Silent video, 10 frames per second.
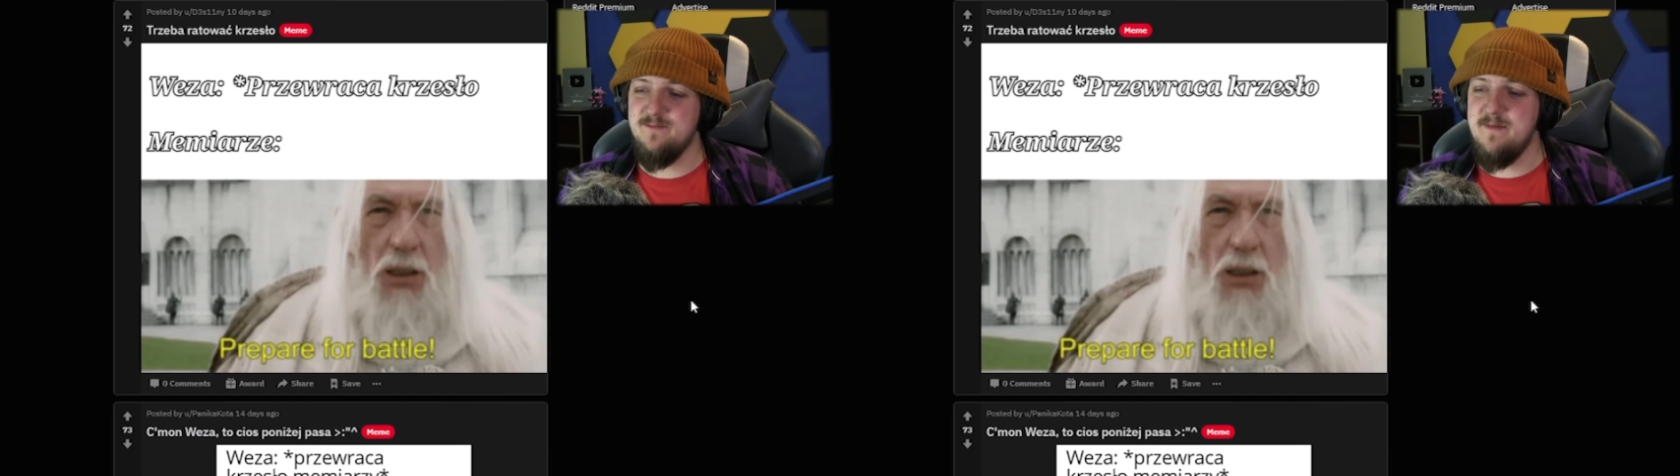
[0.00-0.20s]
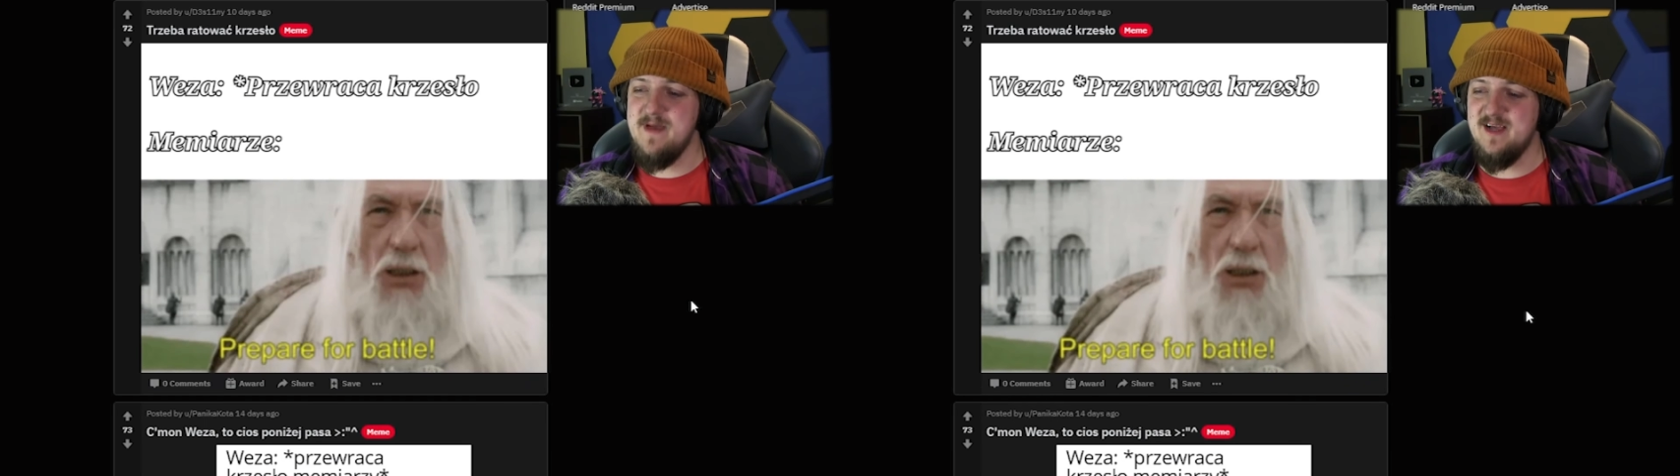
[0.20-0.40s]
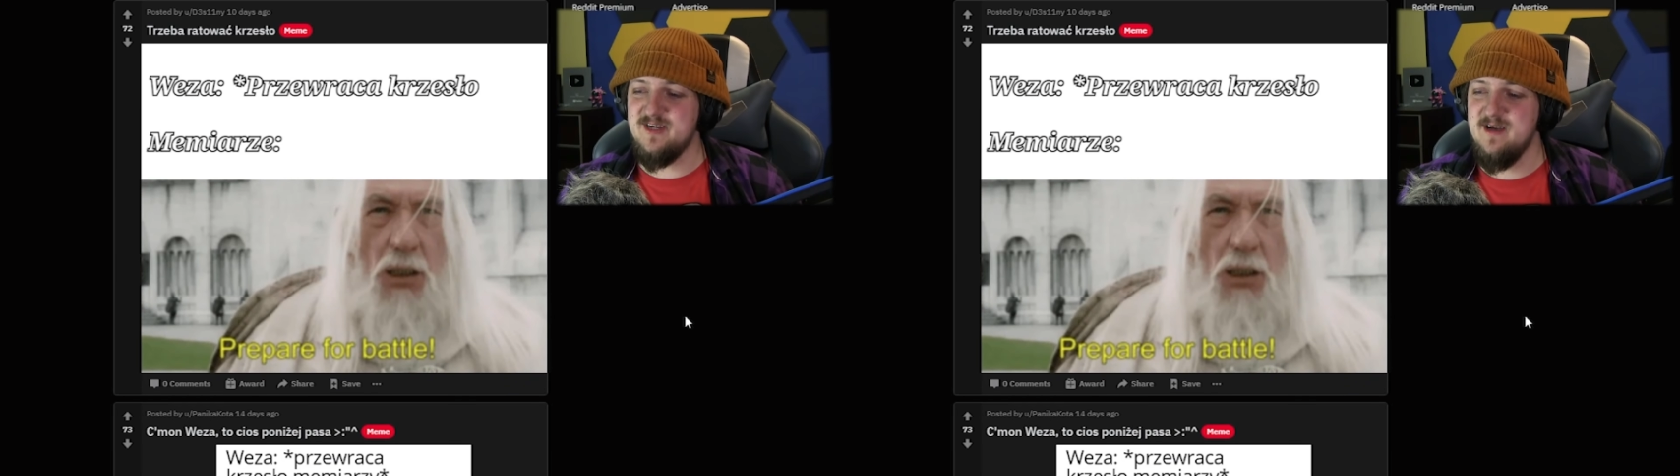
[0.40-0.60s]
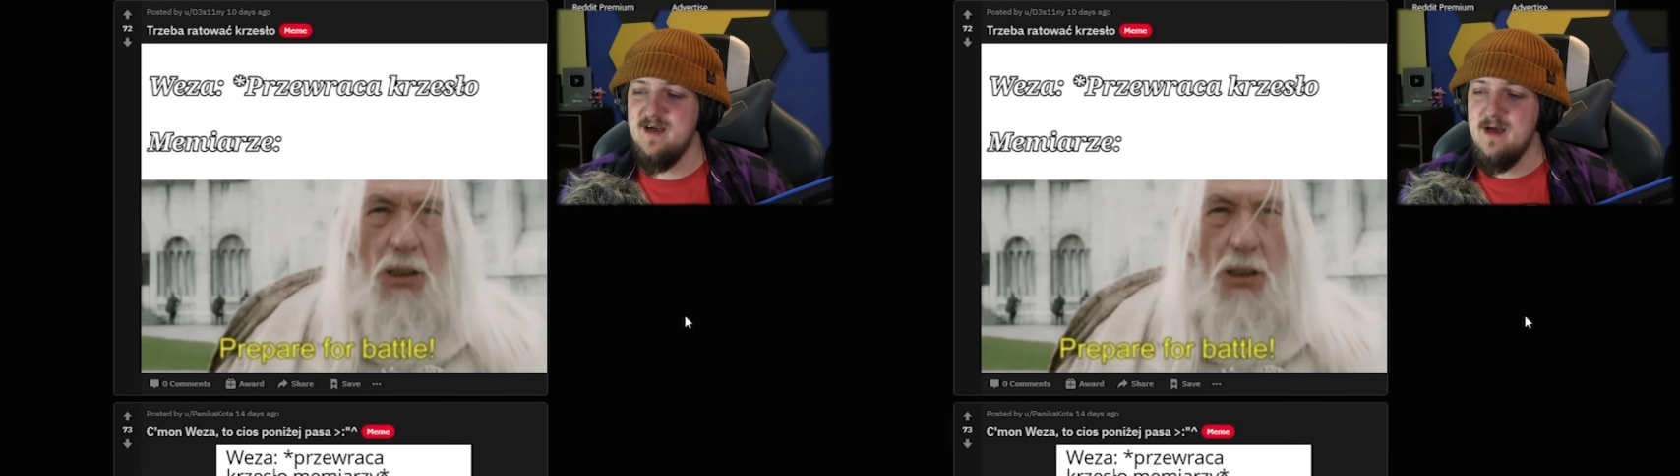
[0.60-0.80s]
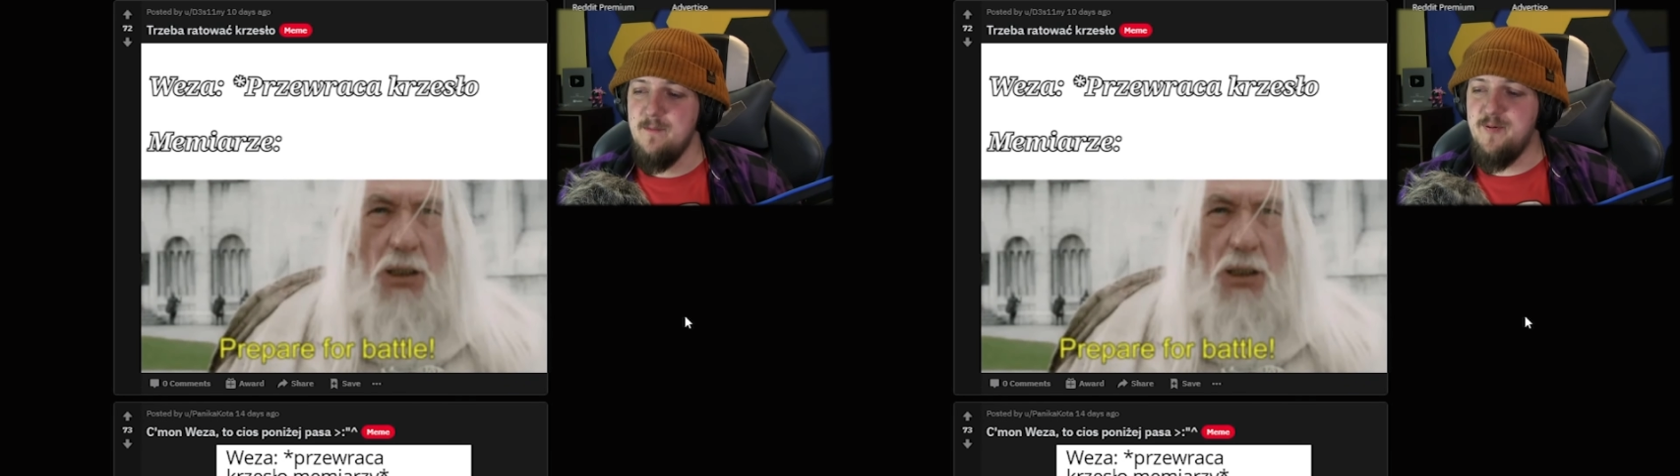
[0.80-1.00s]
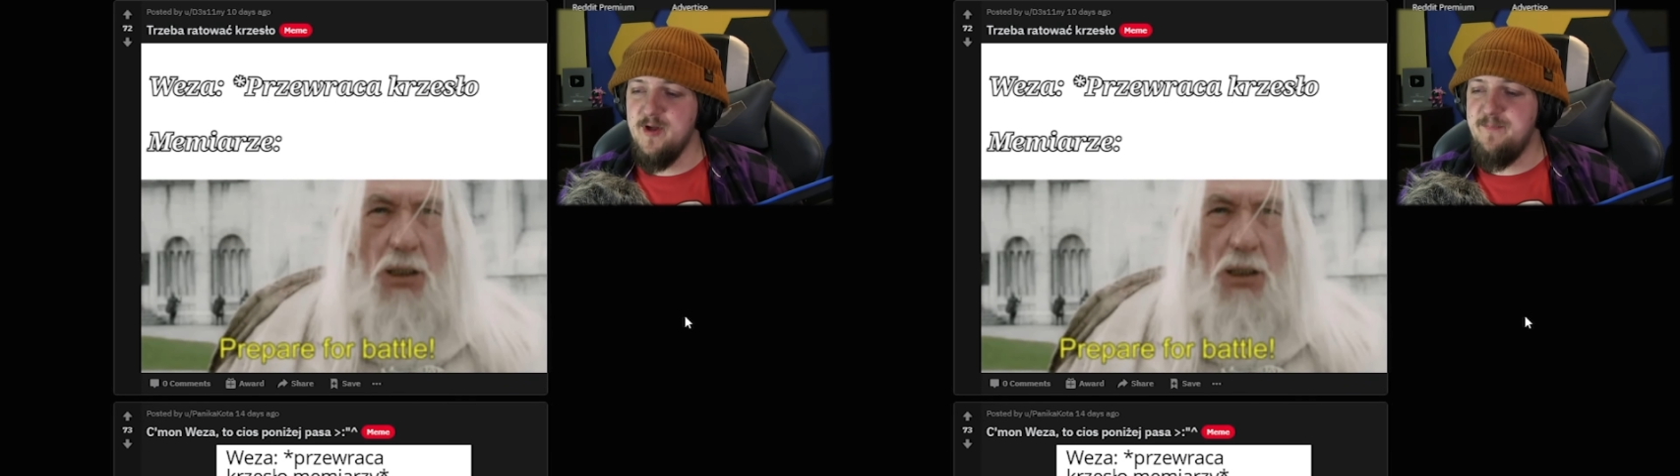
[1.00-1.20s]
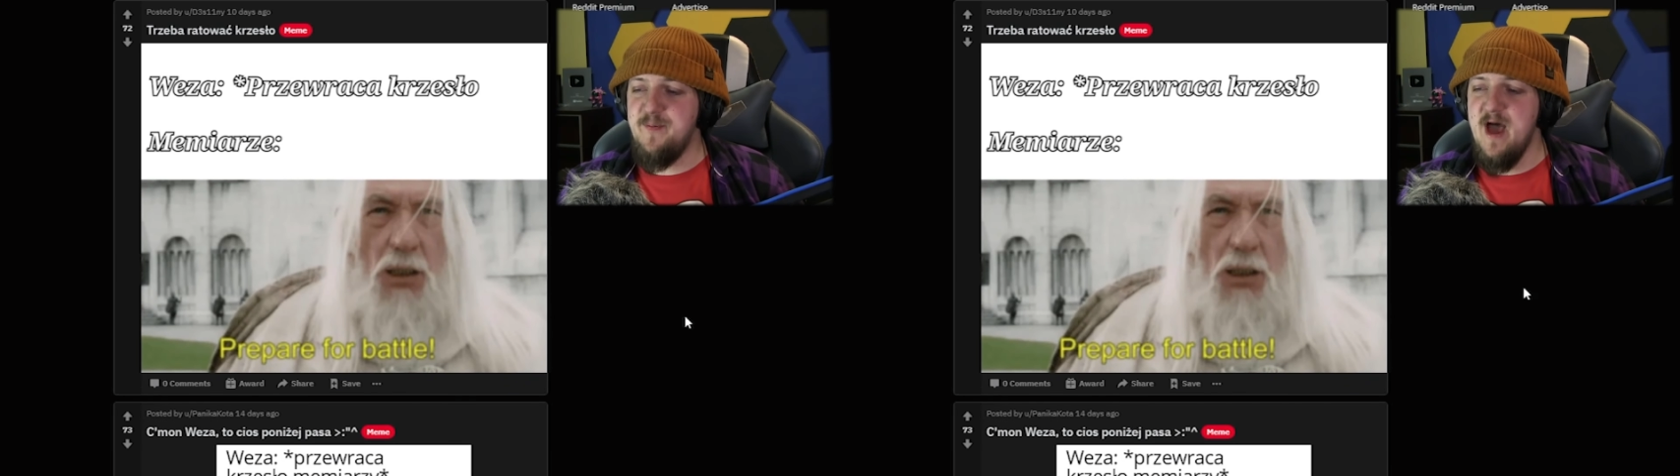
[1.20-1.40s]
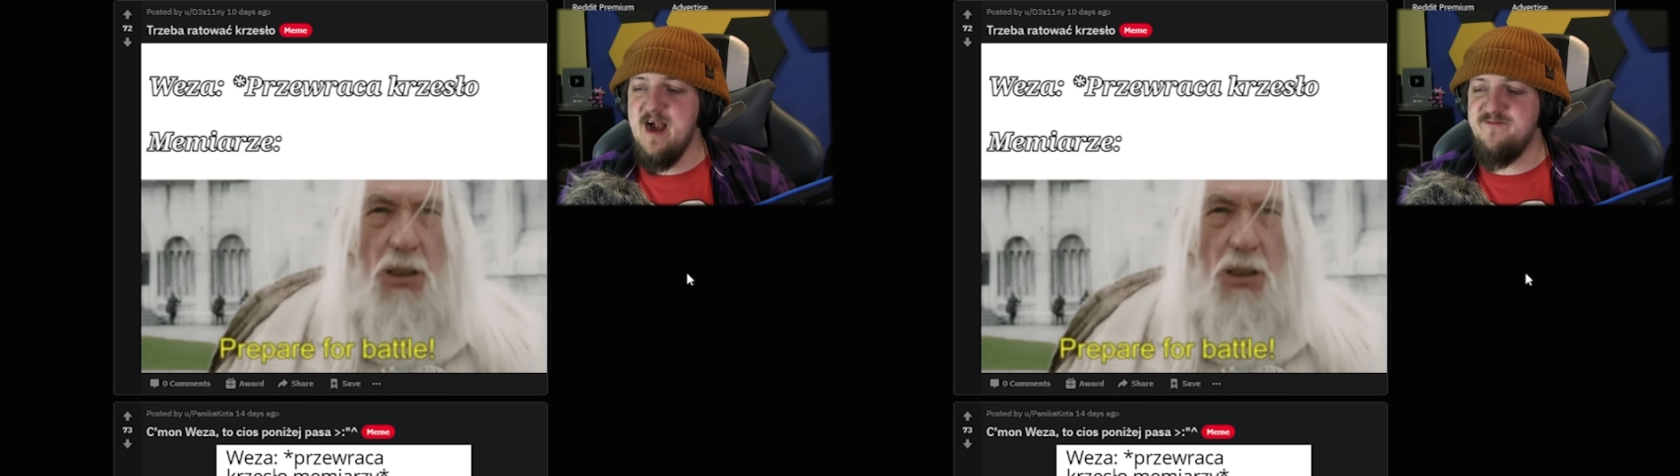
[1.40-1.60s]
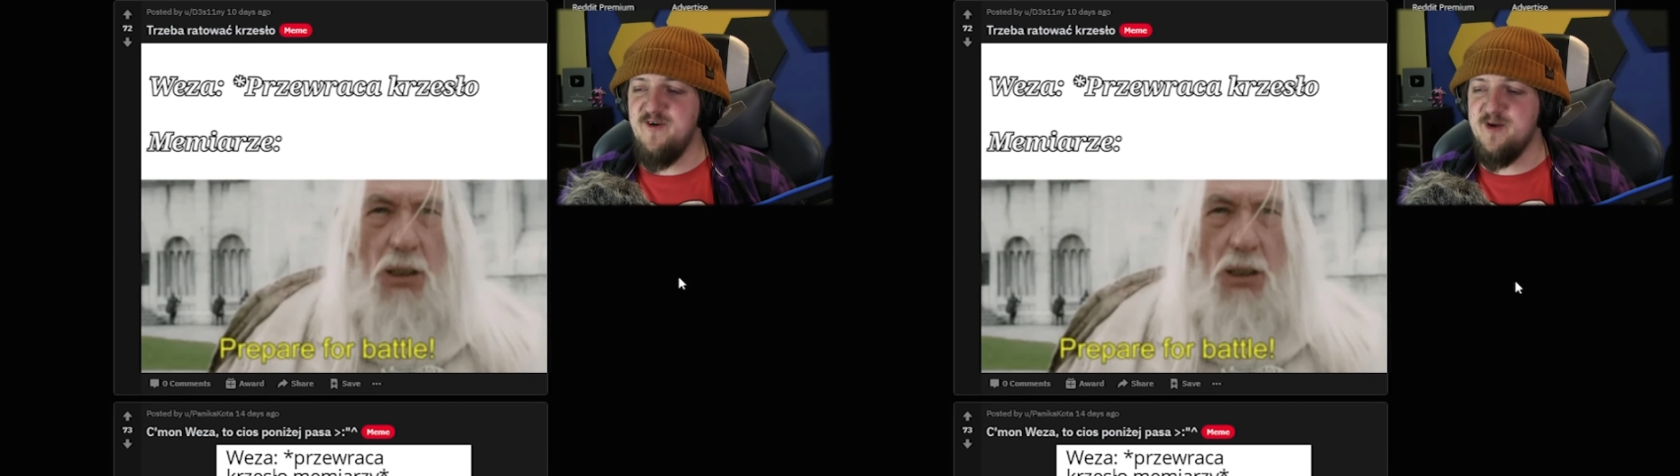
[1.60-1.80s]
memiarze, prepare for